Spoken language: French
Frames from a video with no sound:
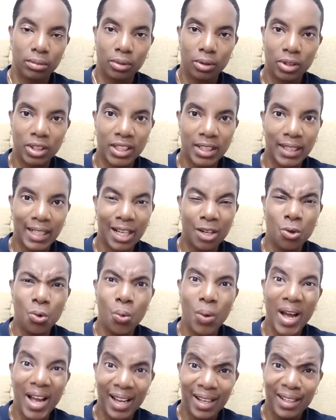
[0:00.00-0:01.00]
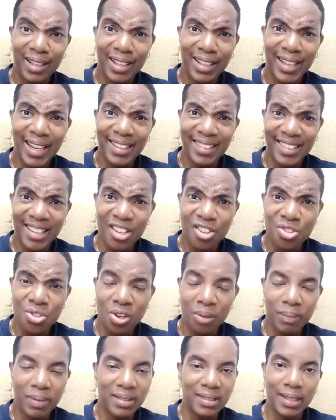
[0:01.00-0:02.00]
Donc j'étais à quoi 4-5
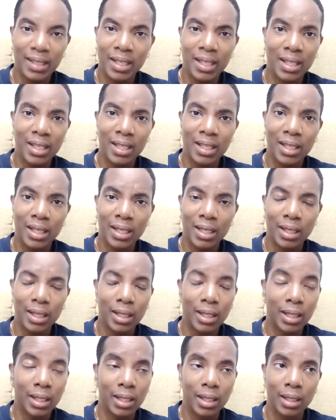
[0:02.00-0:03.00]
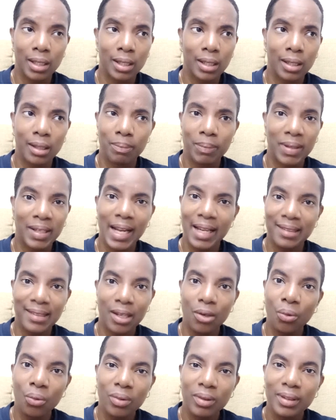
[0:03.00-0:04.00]
jours, mais, mais là,
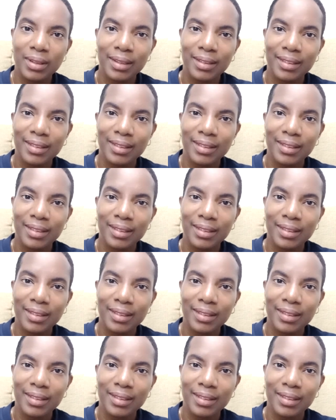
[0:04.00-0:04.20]
c'est long.